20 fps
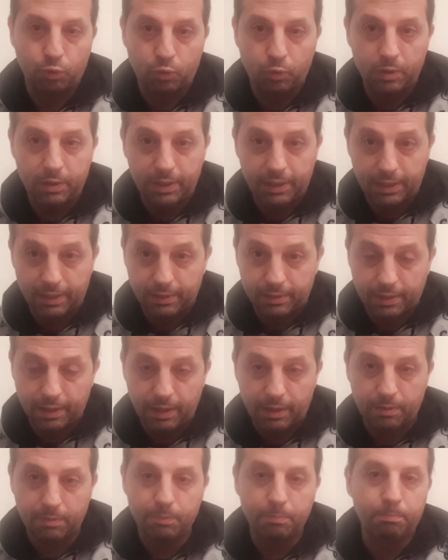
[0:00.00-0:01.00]
con
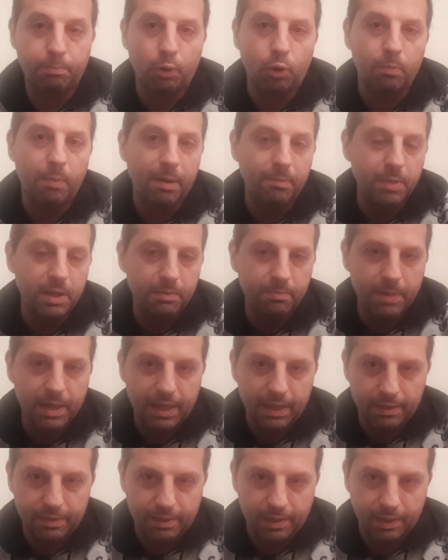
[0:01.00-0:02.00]
l'Inter,
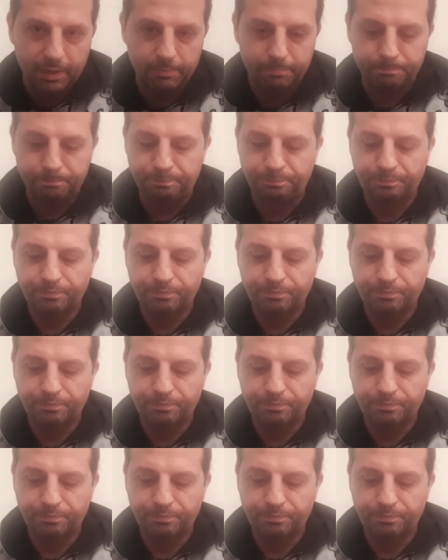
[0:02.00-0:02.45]
probabilmente,